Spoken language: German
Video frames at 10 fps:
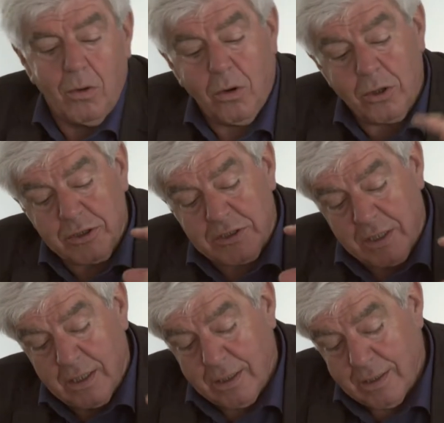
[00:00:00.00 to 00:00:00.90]
Und äh,
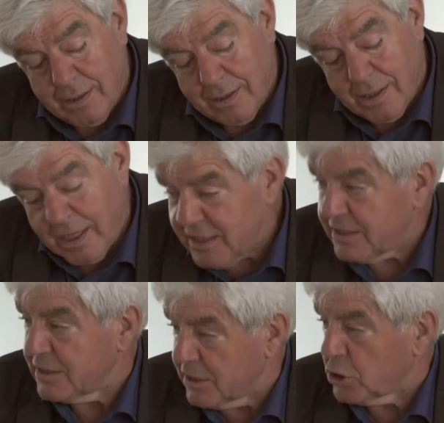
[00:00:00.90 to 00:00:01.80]

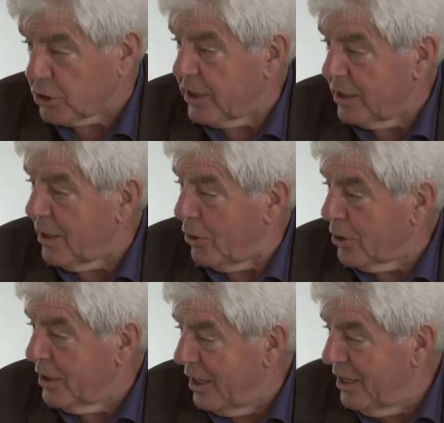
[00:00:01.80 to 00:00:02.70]
echtes Geschehen
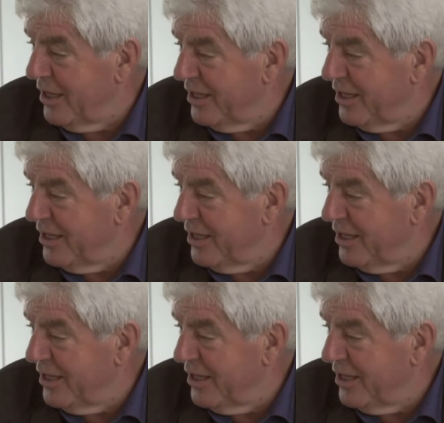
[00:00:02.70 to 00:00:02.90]
auch hier